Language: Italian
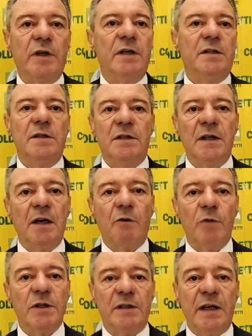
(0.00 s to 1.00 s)
che ci sia
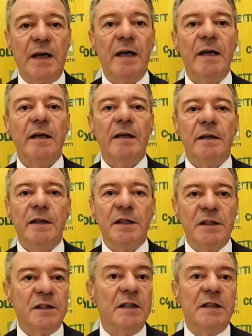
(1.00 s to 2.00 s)
questa
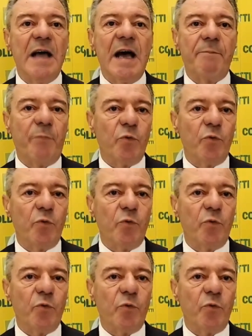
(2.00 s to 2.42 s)
necessità,